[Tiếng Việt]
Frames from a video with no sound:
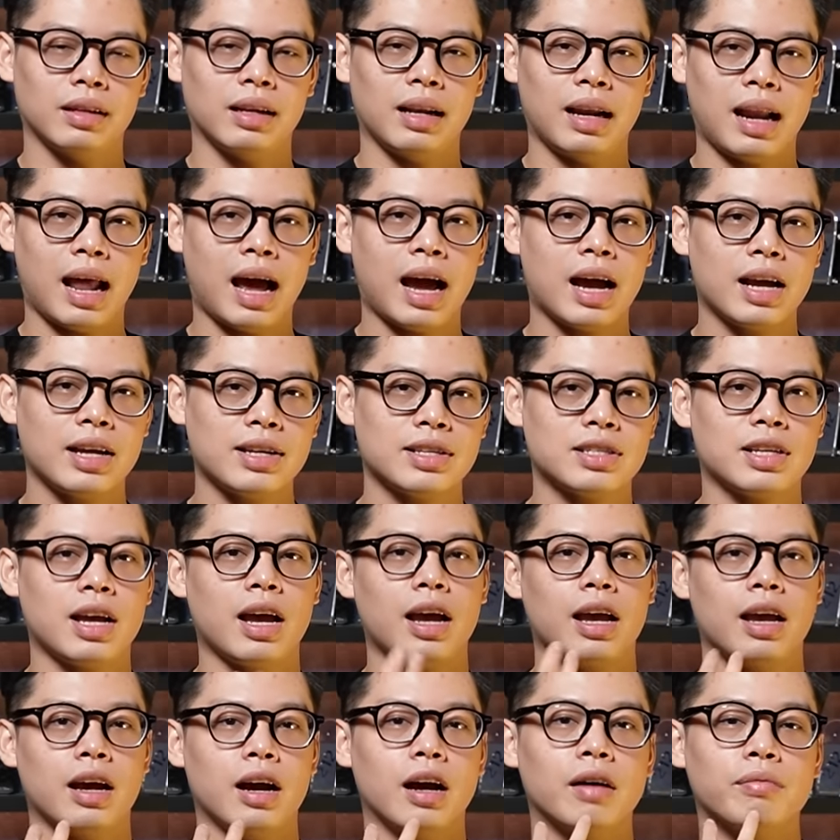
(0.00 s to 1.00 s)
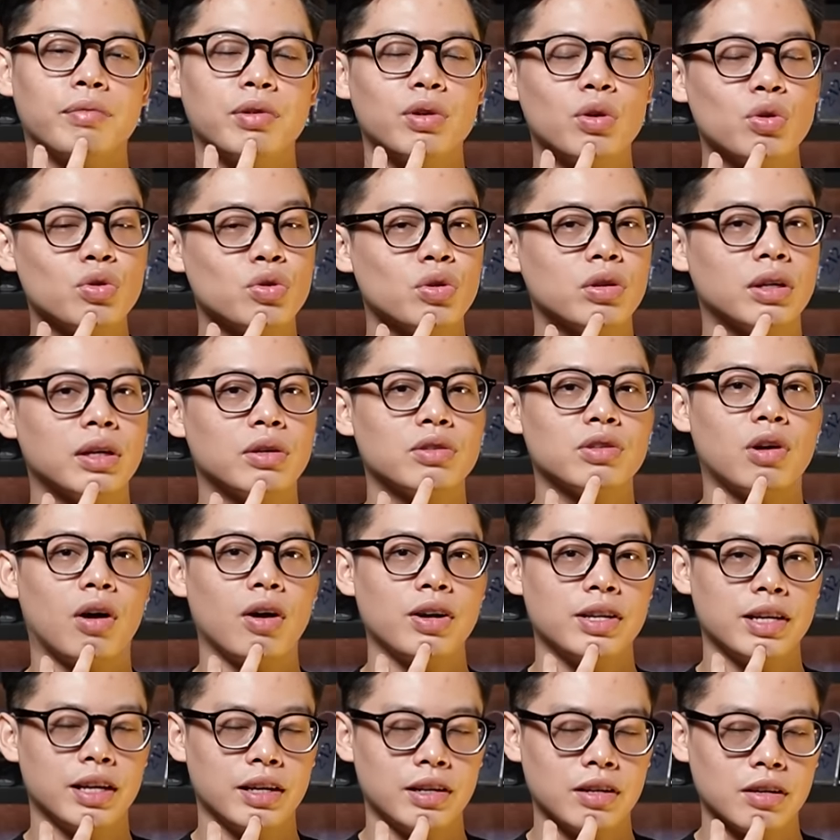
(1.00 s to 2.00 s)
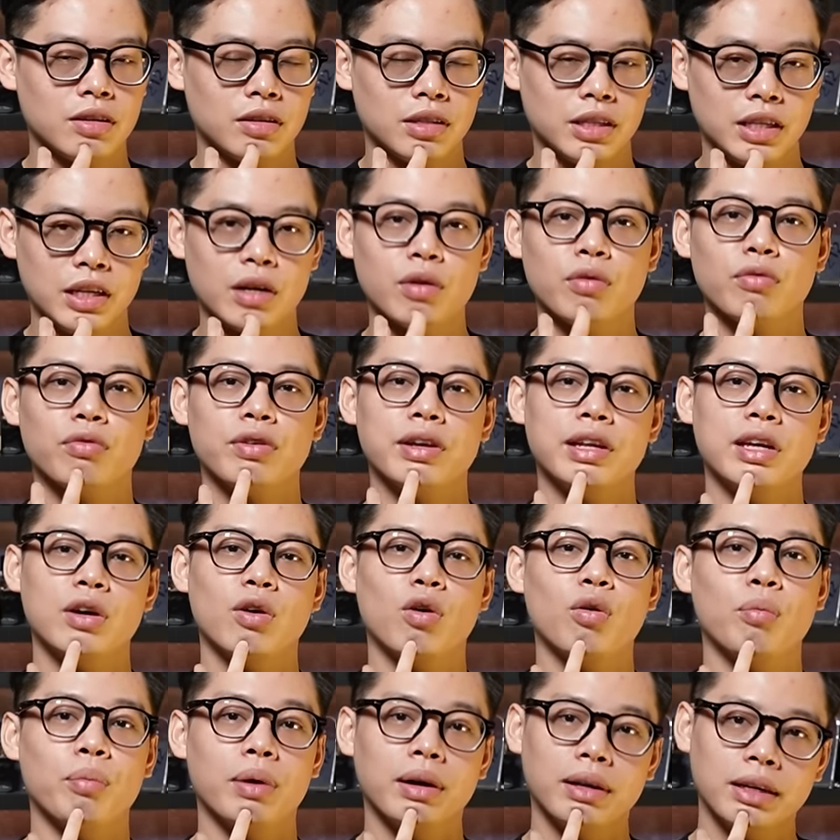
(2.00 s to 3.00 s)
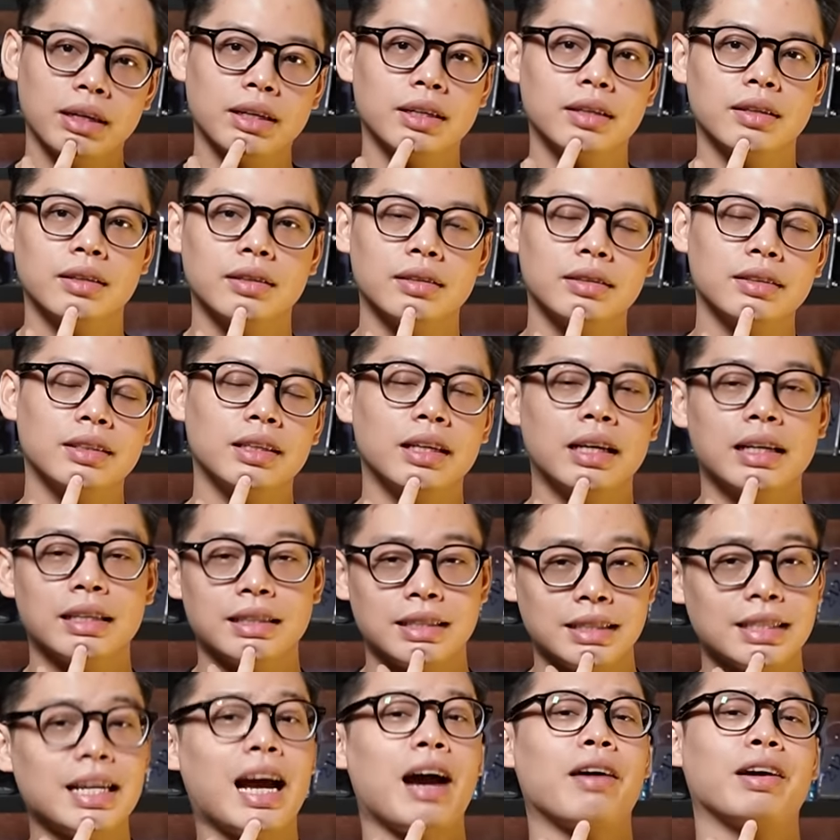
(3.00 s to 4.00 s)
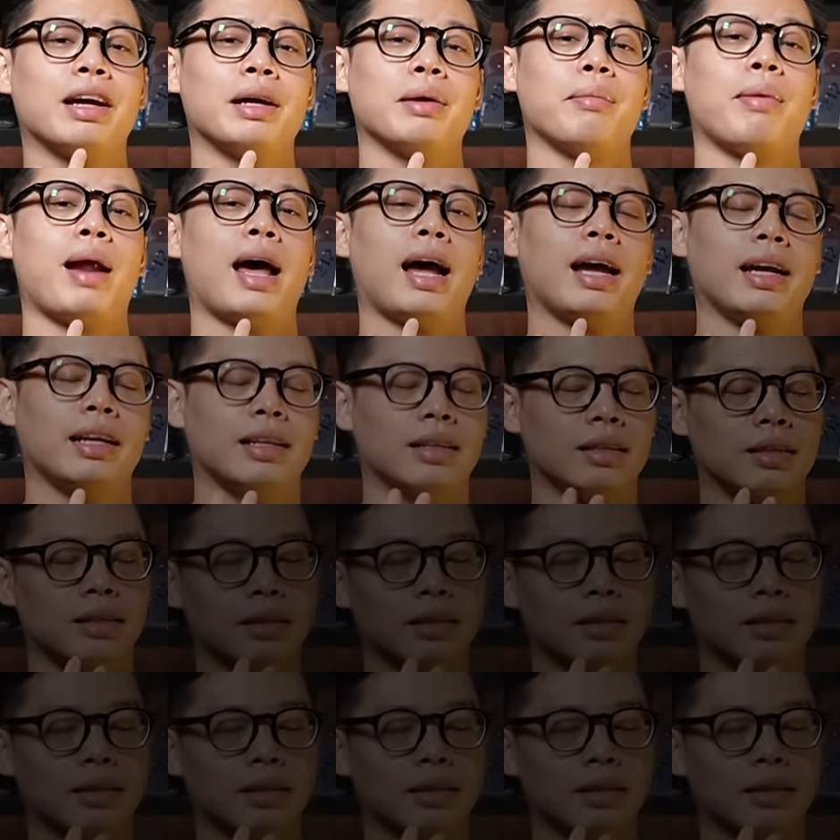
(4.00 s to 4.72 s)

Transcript: like, share, ấn nút chuông theo dõi nhận được nhiều video mới hơn. Xin chào và hẹn gặp lại.